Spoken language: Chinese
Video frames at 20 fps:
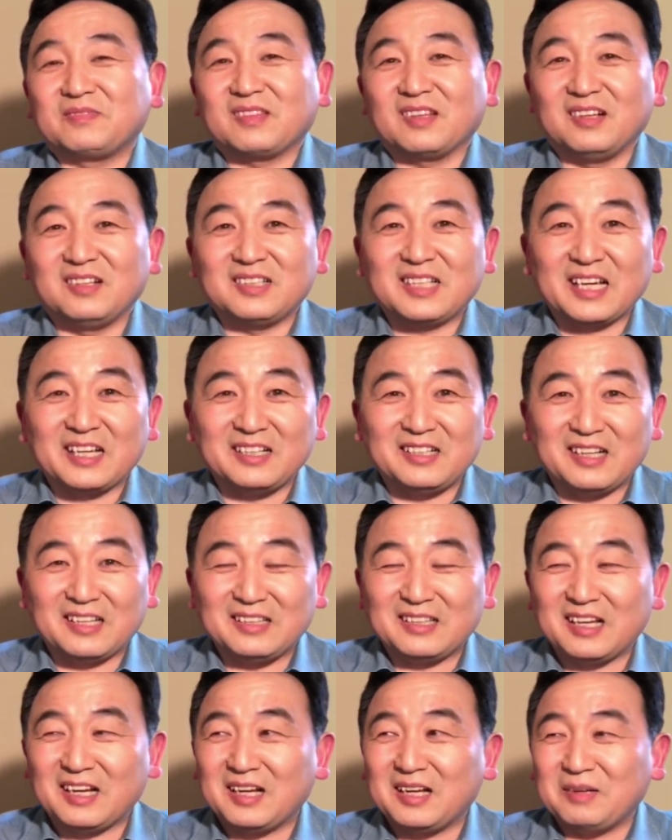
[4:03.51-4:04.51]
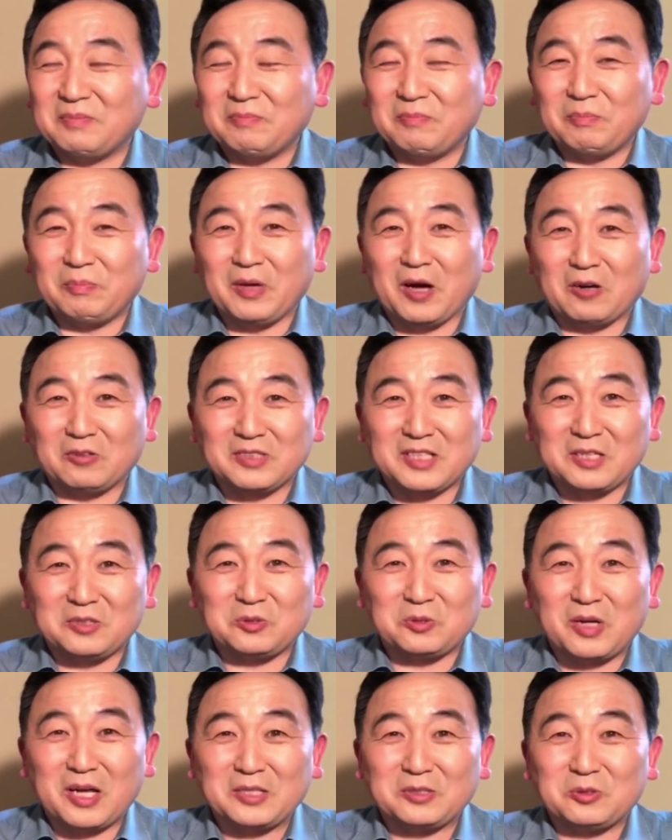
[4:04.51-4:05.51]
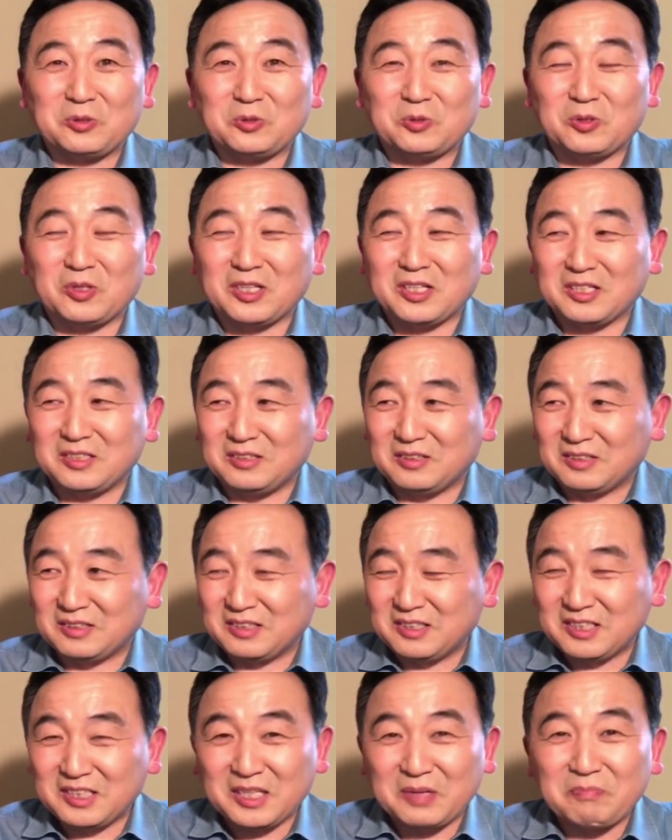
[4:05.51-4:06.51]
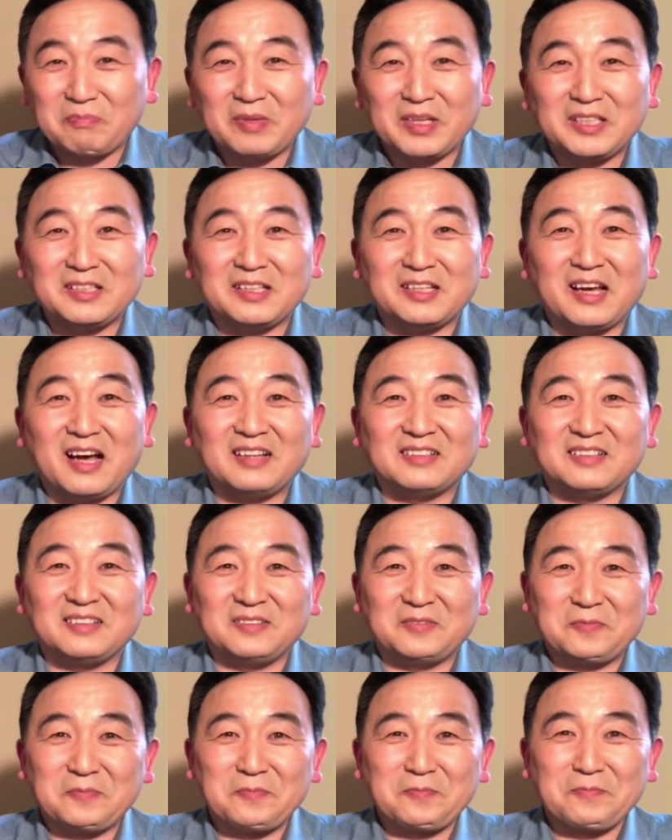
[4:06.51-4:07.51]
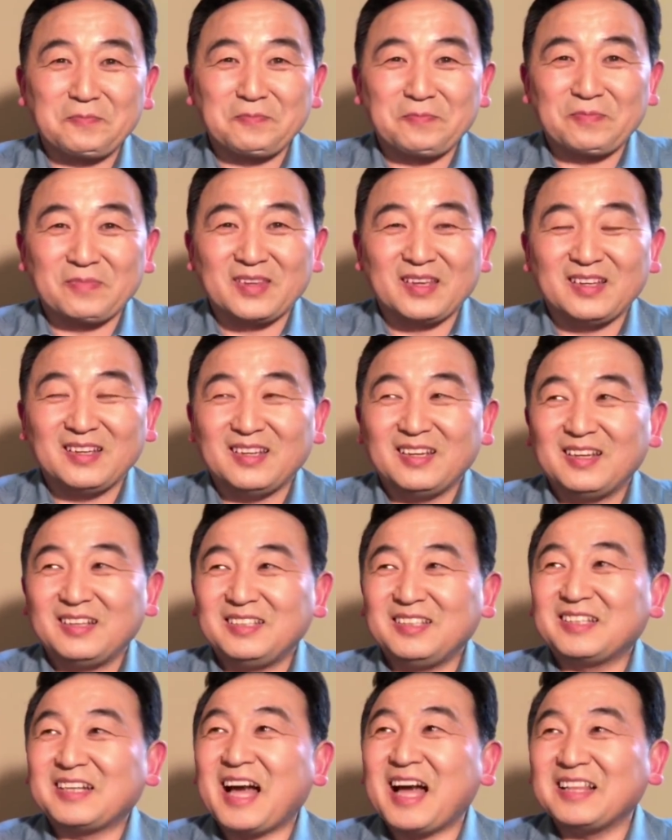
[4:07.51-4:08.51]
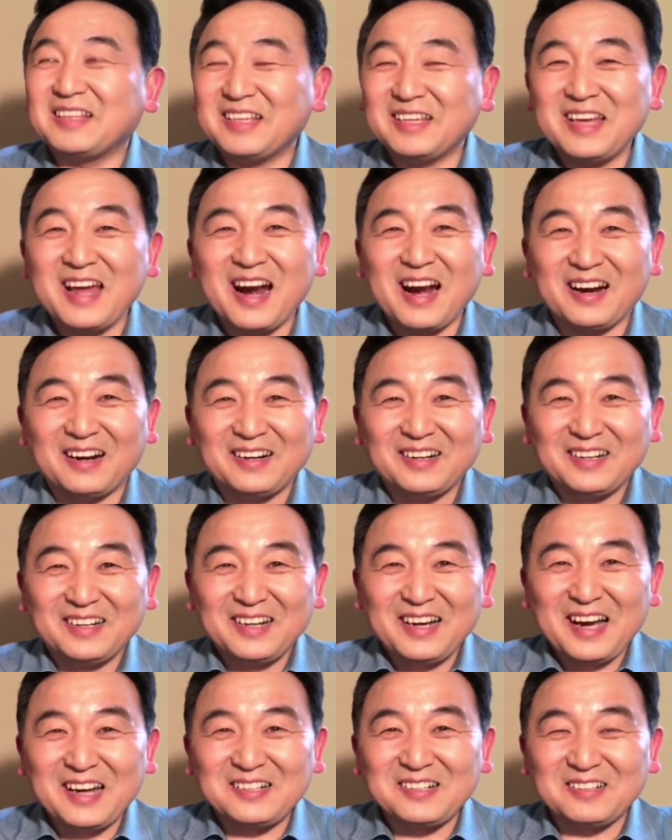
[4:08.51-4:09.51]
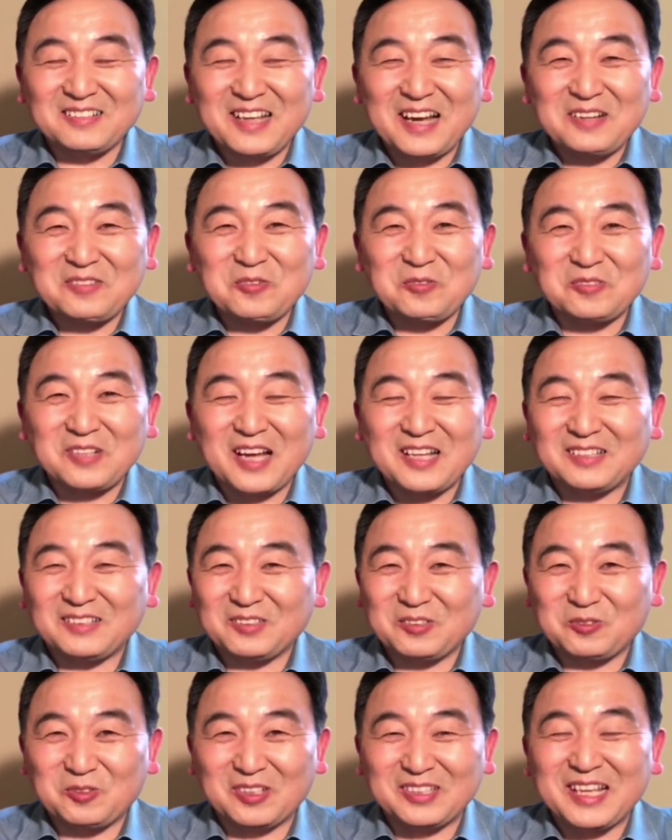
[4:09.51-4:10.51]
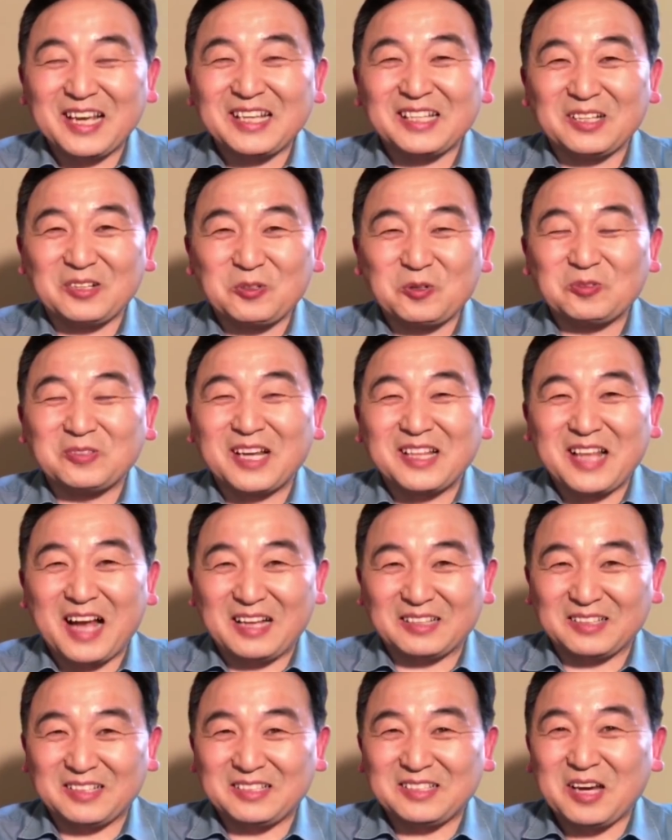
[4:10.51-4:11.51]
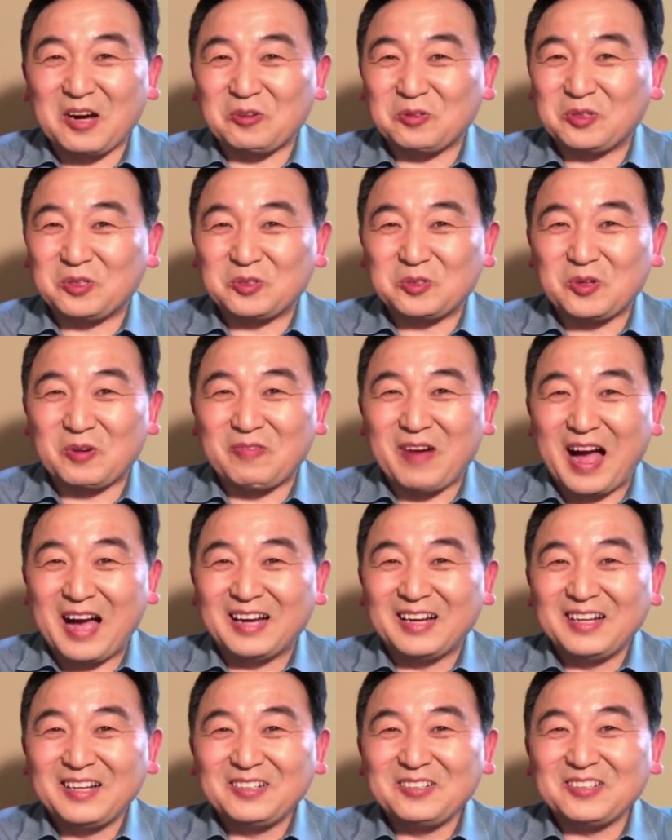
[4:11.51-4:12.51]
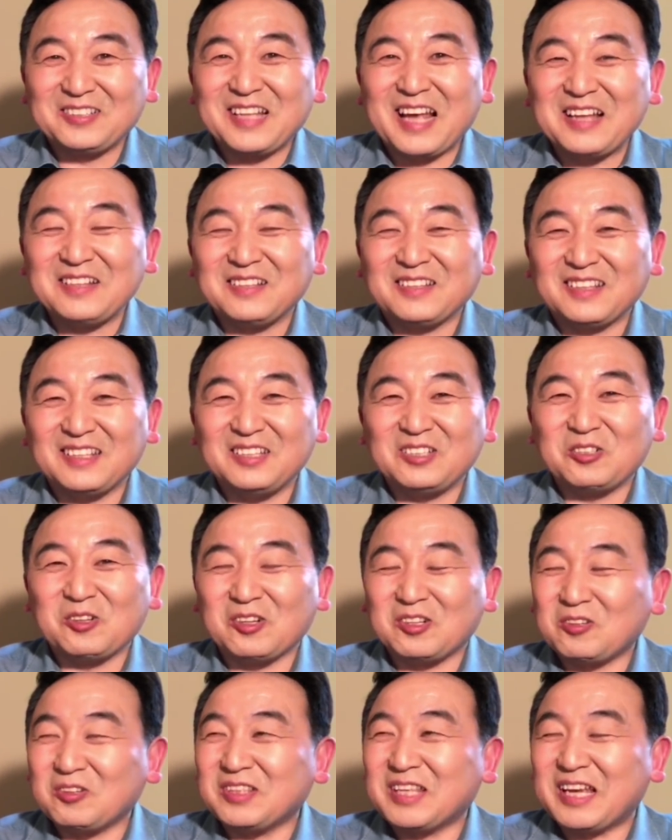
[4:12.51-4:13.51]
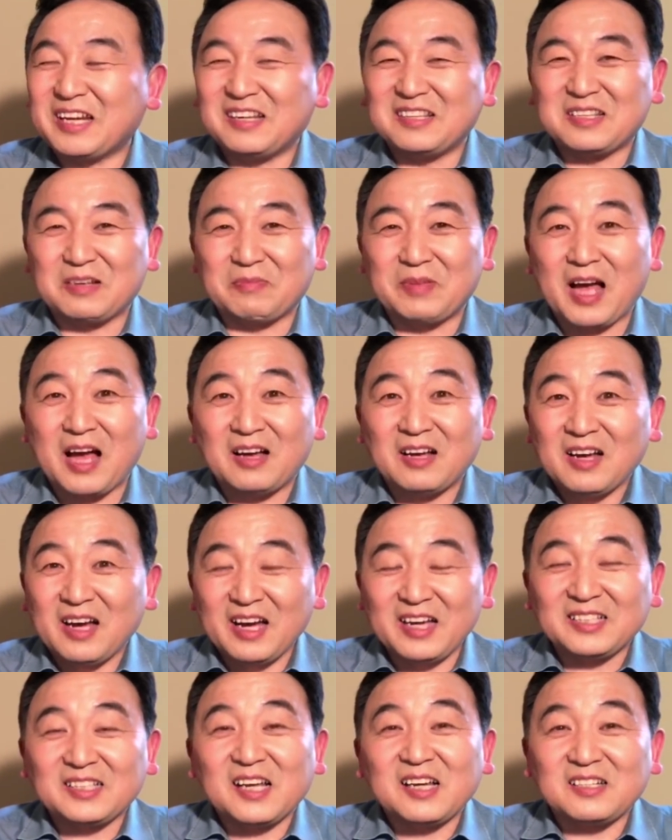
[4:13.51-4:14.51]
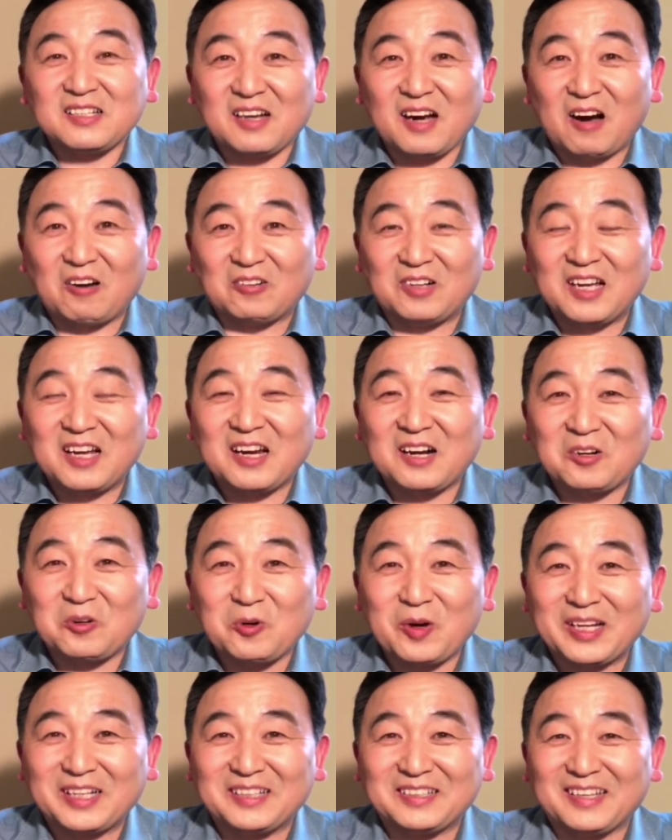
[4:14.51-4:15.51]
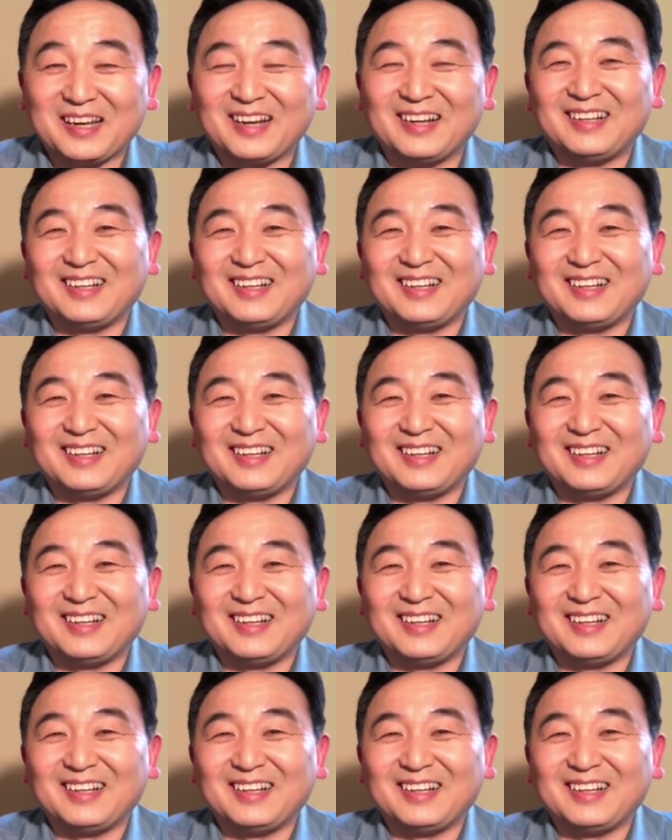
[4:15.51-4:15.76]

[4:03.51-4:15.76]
而这个人呢，表现出来据说很谦卑的样。子。你看那样，按照咱共产国内的共产党的教育的说法，说咱一说说那人怎么样？哎，他是好人还是坏人呢？